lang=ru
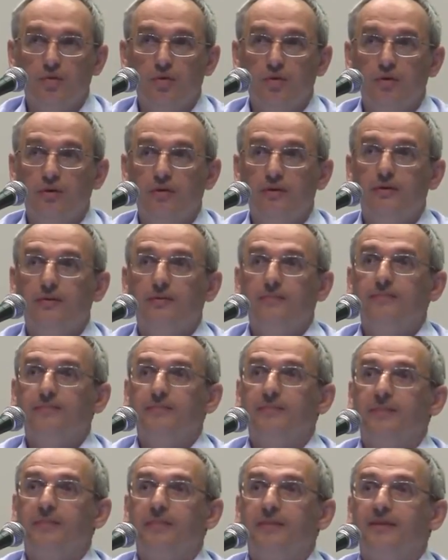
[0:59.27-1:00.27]
О,
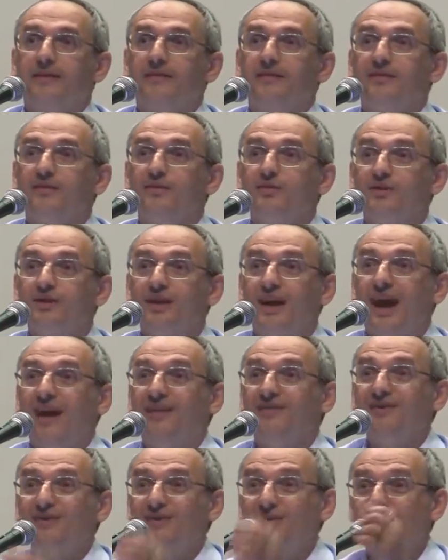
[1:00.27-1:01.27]
лучше?
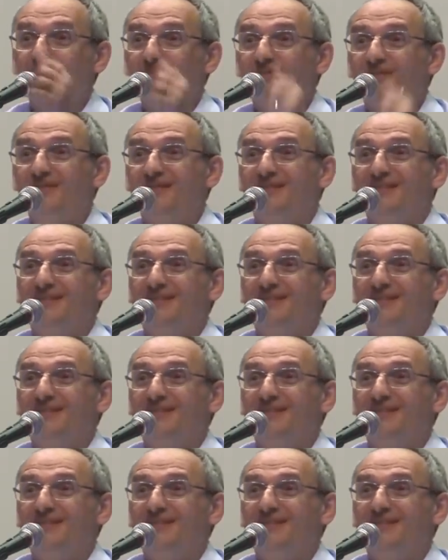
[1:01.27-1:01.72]
А в чем?